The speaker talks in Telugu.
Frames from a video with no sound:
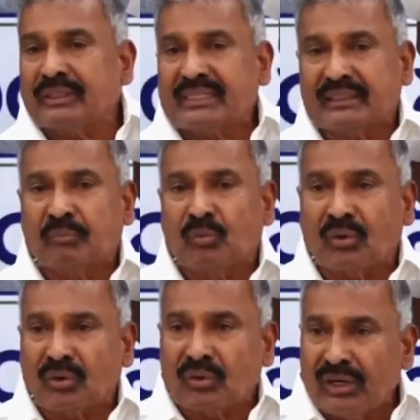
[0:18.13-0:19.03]
ఒక బస్సు
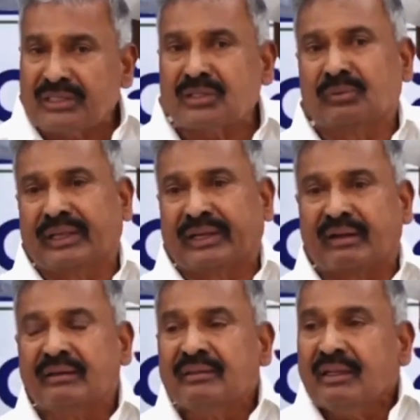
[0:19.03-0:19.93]
అయితే మూడు రోజుల నుంచి
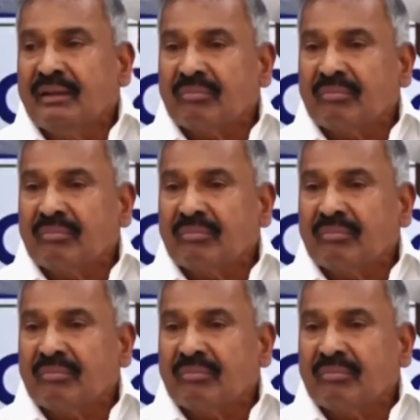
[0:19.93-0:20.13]
ఉంది ఇక్కడ